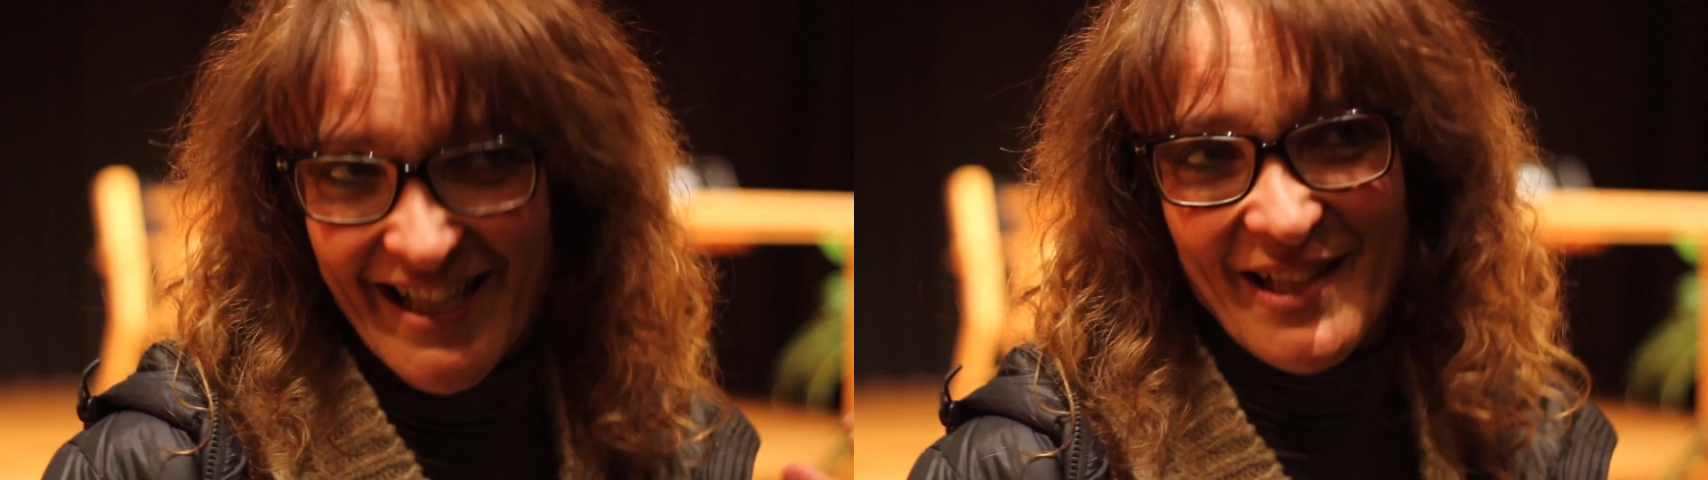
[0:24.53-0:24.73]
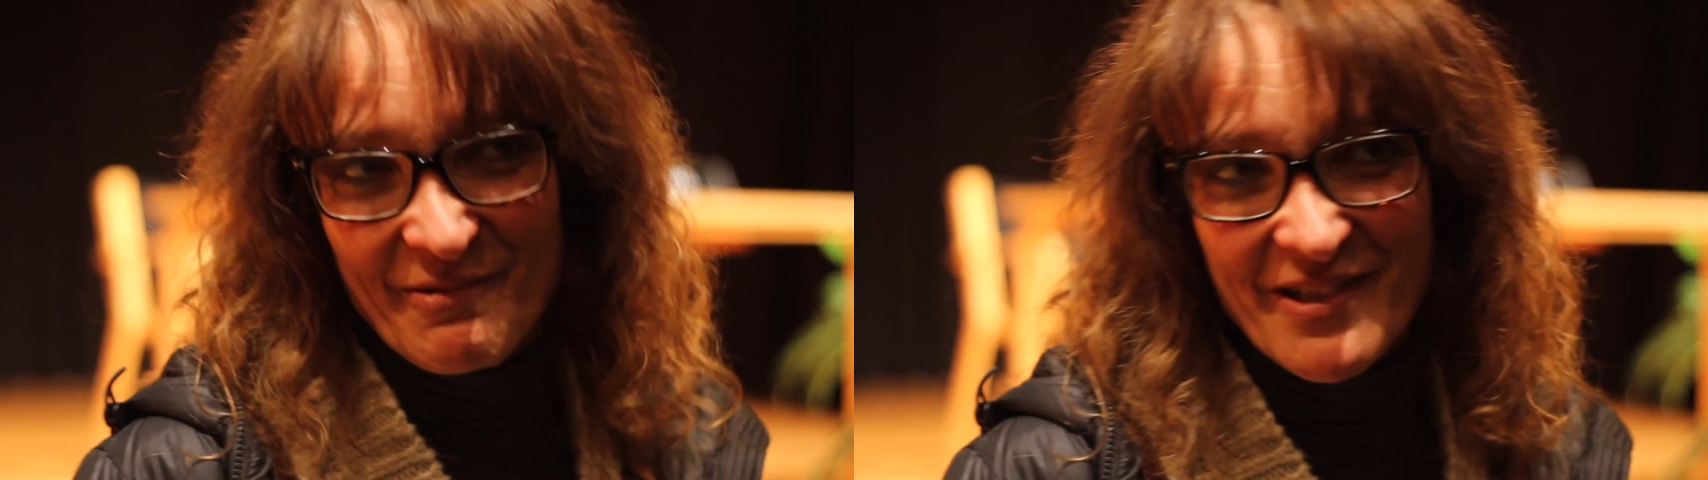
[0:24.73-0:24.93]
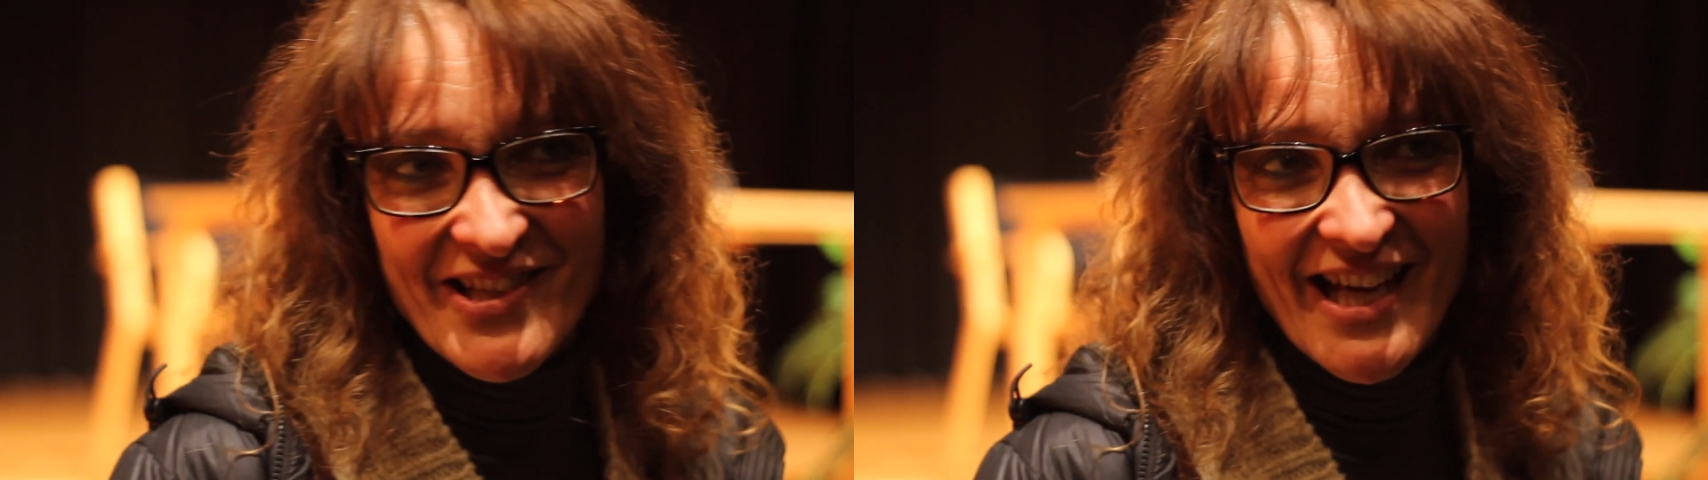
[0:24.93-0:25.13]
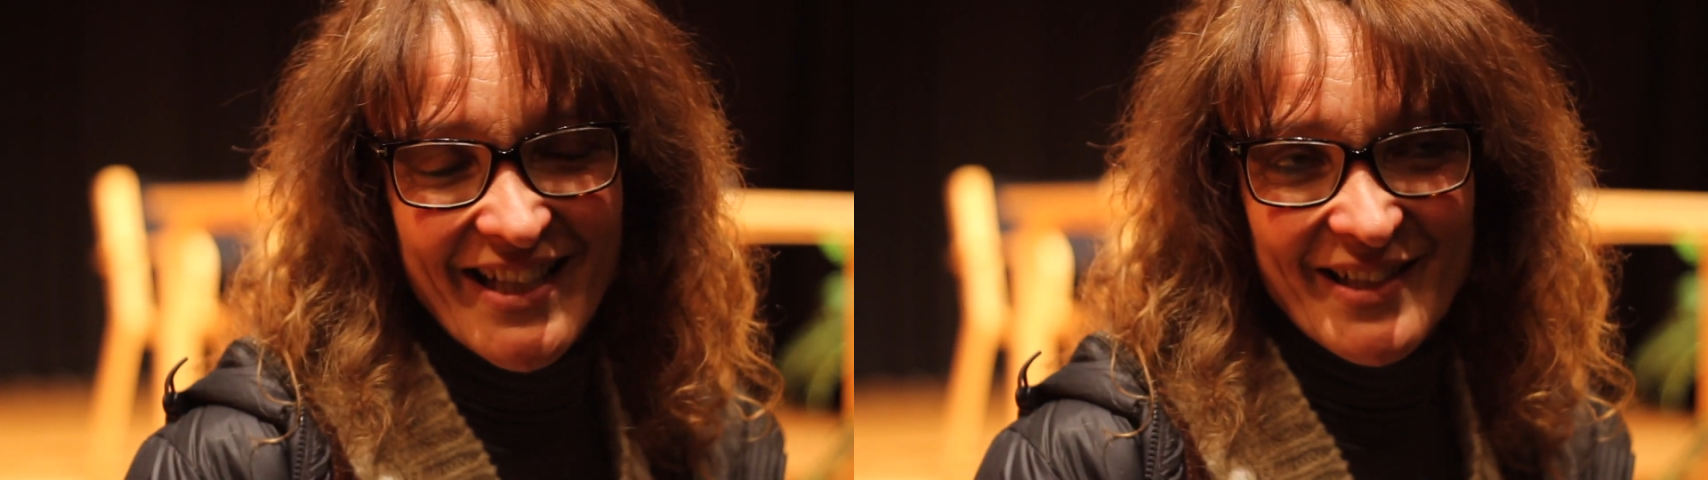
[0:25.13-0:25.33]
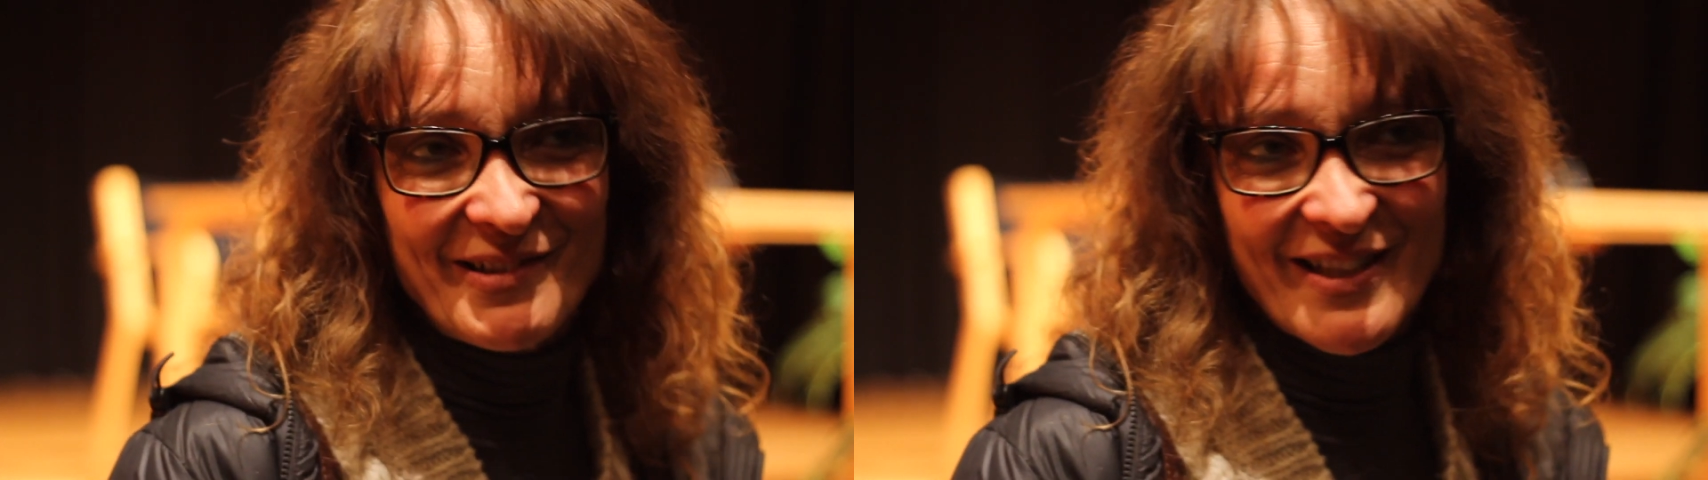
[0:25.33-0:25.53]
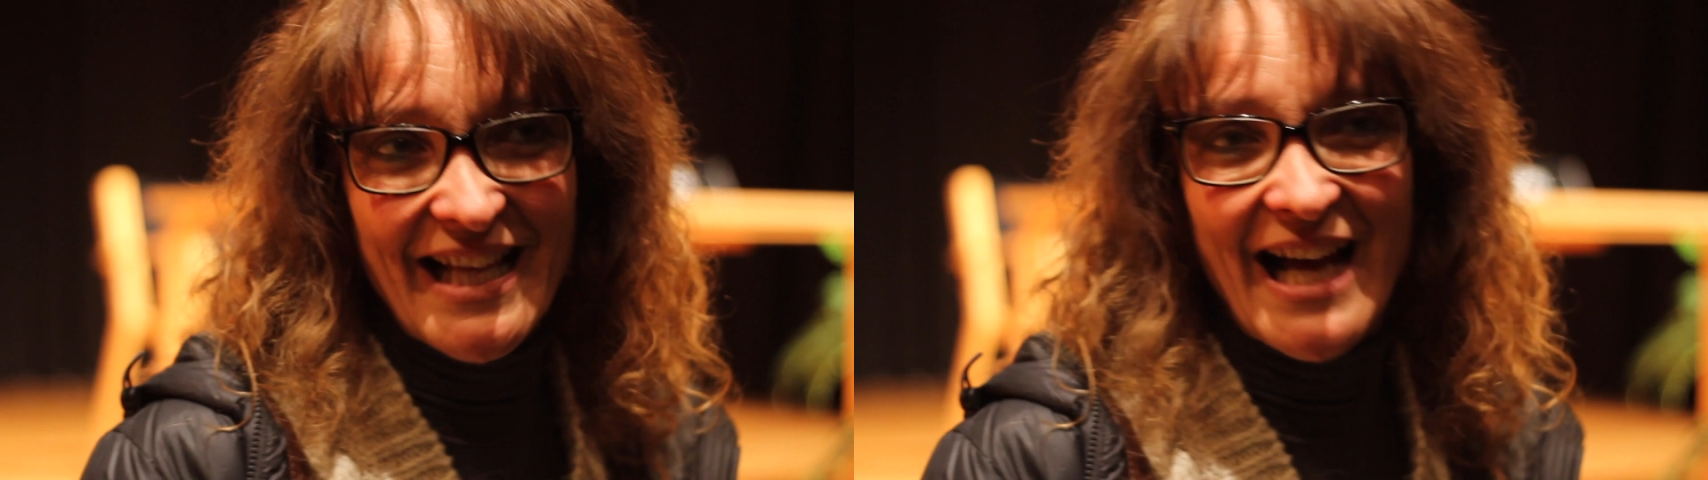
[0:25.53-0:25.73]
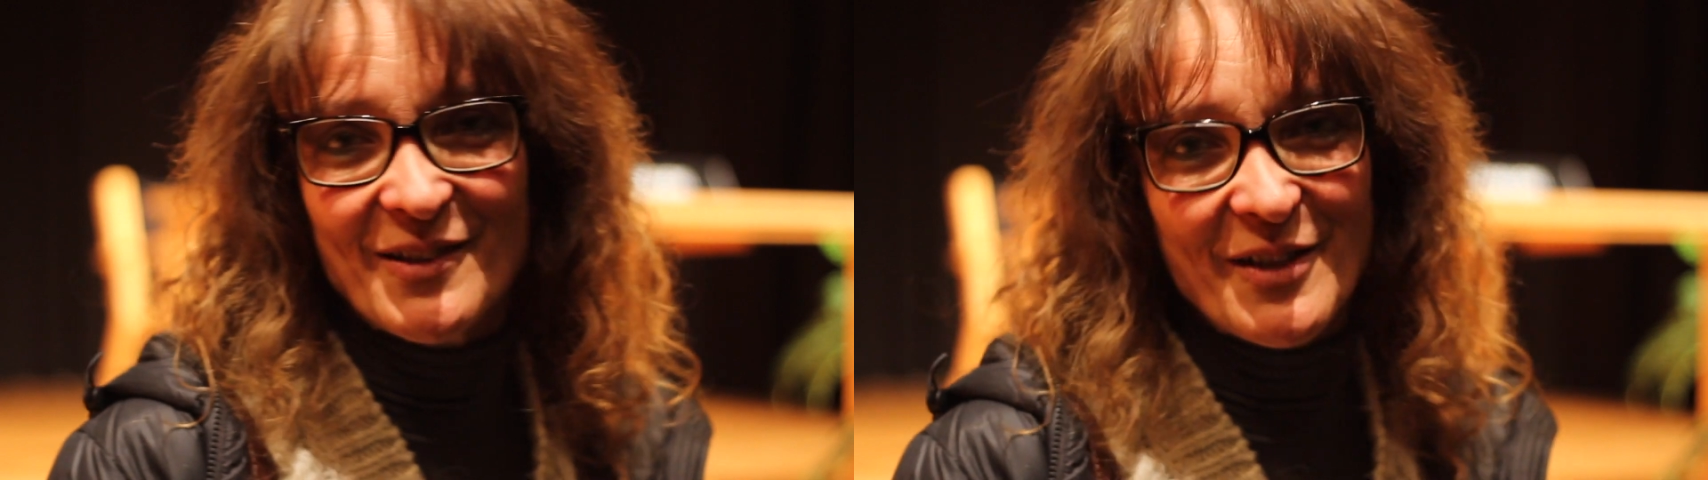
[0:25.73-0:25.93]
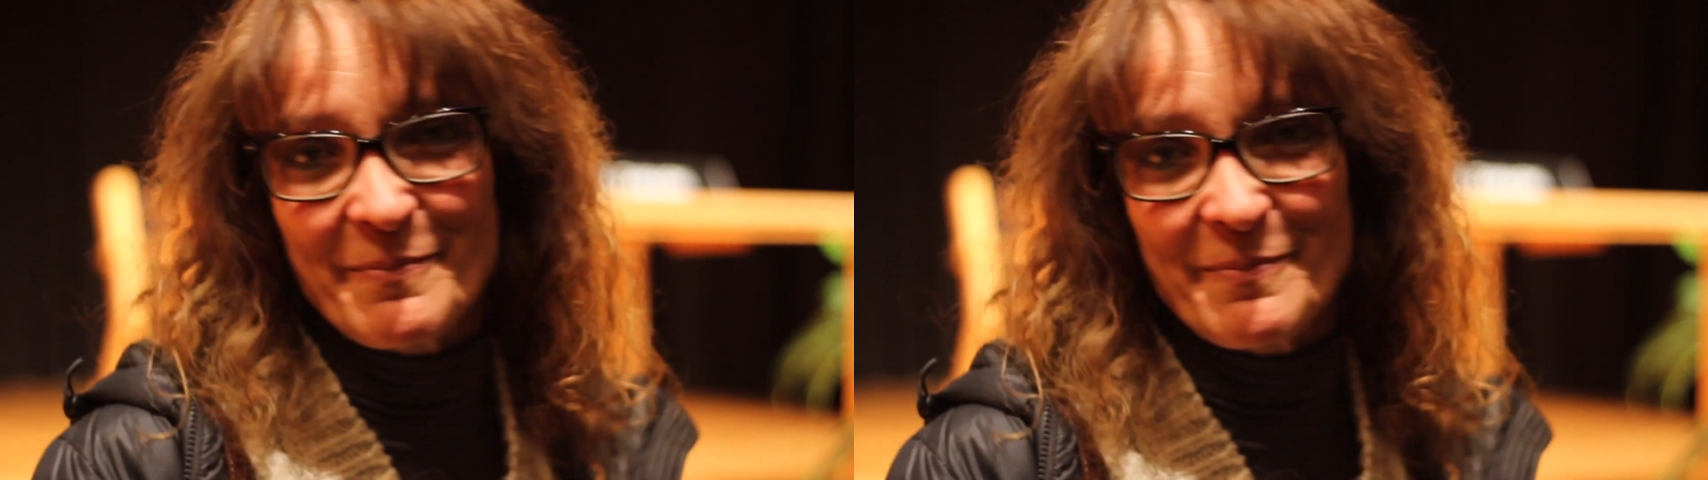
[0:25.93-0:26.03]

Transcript: che lui ci ha ricordato,